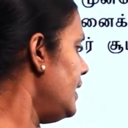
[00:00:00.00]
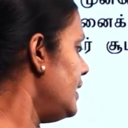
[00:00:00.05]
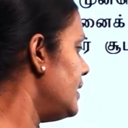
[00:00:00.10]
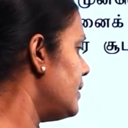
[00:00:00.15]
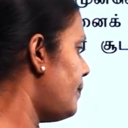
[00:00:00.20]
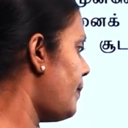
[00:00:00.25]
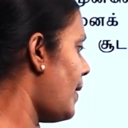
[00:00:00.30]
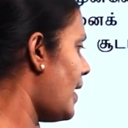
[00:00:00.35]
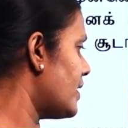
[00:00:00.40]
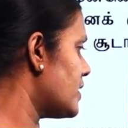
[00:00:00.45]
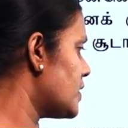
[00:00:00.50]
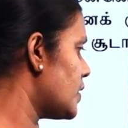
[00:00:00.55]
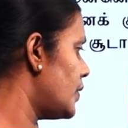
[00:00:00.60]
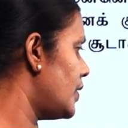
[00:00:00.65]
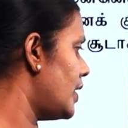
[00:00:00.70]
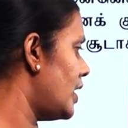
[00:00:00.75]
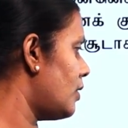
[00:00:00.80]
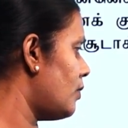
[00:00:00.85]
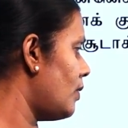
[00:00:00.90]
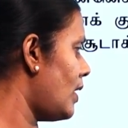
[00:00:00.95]
இது
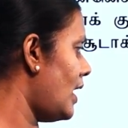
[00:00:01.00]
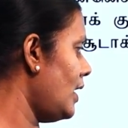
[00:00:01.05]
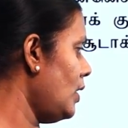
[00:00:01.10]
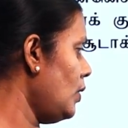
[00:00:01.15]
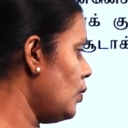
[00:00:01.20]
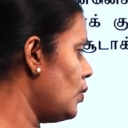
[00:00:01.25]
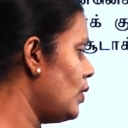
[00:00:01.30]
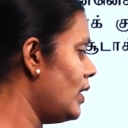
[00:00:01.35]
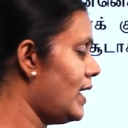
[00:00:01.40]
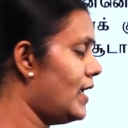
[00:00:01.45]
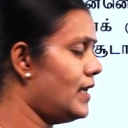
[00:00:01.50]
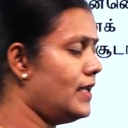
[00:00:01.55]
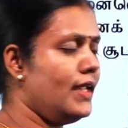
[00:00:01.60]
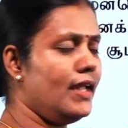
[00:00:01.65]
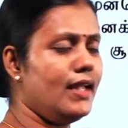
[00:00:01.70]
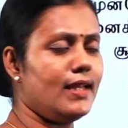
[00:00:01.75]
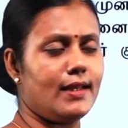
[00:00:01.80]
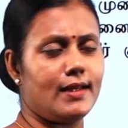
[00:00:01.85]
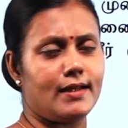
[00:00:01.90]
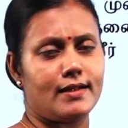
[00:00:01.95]
பரிசோதனை குழாய் உள்ளே
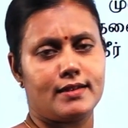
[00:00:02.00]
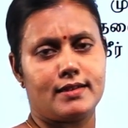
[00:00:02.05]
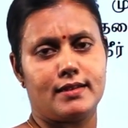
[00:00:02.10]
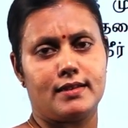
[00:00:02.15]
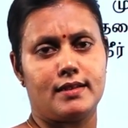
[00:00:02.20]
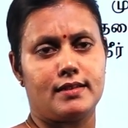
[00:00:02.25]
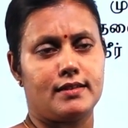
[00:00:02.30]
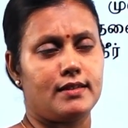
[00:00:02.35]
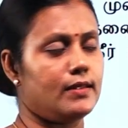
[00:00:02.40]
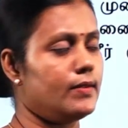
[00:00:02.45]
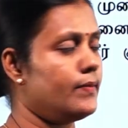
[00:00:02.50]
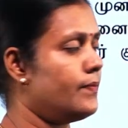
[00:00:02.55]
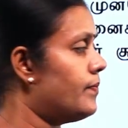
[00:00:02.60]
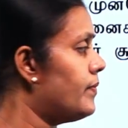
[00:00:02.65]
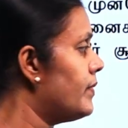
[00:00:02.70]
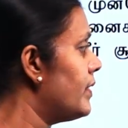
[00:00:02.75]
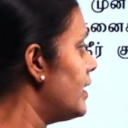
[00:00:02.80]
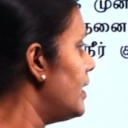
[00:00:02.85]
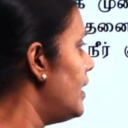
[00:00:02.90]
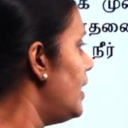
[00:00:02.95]
நீர் இருக்கின்றது
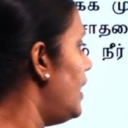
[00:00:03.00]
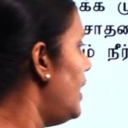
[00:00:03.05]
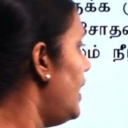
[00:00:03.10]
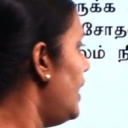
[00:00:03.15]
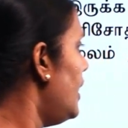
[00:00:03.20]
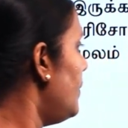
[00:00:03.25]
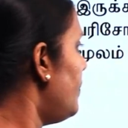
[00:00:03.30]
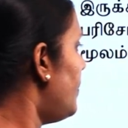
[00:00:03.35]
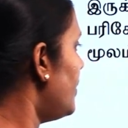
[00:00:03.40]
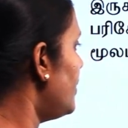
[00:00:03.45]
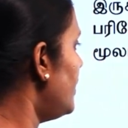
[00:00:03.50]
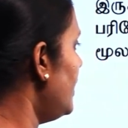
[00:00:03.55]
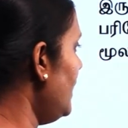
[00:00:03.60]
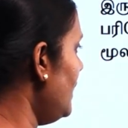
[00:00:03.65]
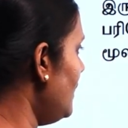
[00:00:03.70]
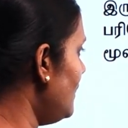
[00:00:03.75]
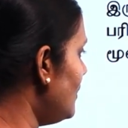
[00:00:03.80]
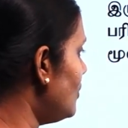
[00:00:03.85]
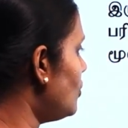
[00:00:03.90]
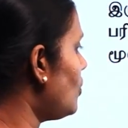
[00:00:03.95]
இப்போது
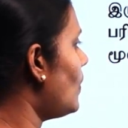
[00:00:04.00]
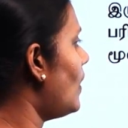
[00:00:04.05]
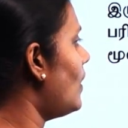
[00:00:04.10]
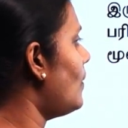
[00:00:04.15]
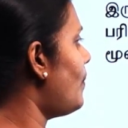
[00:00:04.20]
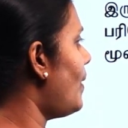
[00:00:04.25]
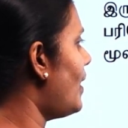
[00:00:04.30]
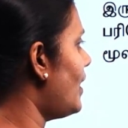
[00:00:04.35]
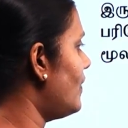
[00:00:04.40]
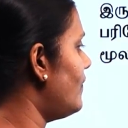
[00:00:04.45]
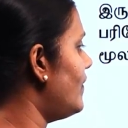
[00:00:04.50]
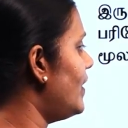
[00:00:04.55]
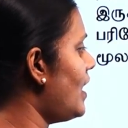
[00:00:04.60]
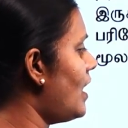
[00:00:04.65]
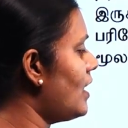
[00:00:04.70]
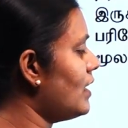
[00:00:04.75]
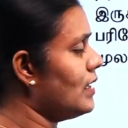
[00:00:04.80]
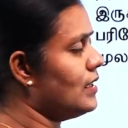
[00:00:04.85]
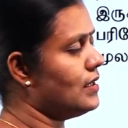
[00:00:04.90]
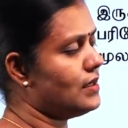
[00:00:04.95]
இது தொடர்பான
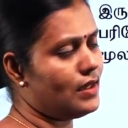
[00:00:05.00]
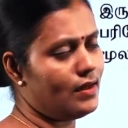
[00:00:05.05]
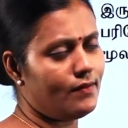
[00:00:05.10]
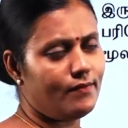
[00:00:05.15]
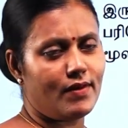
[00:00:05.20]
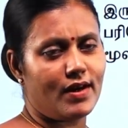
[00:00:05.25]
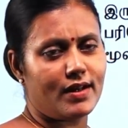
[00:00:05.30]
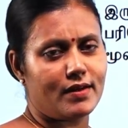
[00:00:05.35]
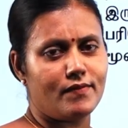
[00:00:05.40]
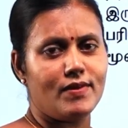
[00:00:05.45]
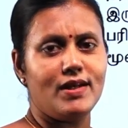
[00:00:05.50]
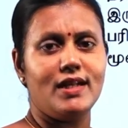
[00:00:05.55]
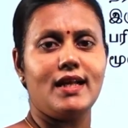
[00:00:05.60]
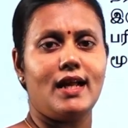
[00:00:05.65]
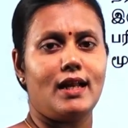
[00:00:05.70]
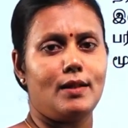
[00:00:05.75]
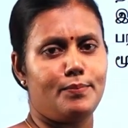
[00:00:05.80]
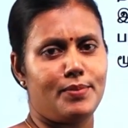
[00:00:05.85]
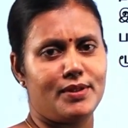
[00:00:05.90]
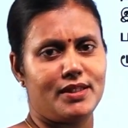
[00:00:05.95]
வினாக்களுக்கு வறுவிடி
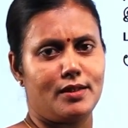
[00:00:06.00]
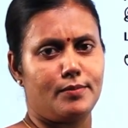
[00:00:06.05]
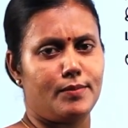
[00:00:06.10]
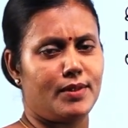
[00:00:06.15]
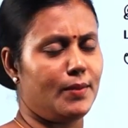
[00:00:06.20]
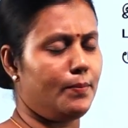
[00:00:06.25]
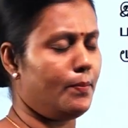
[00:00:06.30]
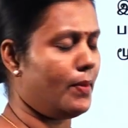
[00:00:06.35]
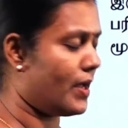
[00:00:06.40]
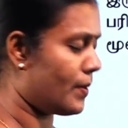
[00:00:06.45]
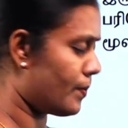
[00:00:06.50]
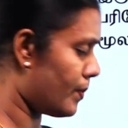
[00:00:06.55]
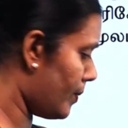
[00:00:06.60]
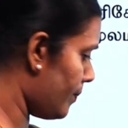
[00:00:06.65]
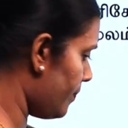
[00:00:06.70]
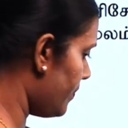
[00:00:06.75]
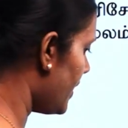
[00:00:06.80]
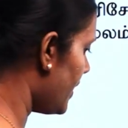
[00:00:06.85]
அளிப்பது என்பதை பார்ப்போம்